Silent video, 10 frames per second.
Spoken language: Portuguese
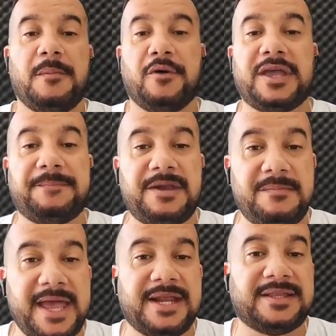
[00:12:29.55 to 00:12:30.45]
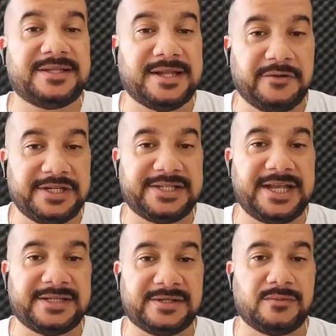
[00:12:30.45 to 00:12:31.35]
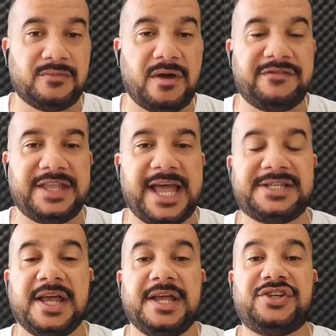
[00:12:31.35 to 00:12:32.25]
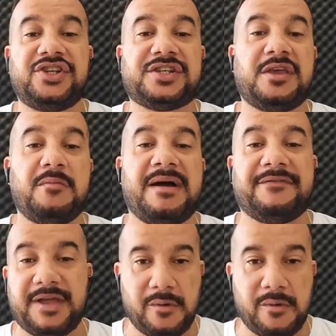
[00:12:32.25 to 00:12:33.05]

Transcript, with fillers: porque 1 Tessalonicenses 1, 9 10 diz que uma.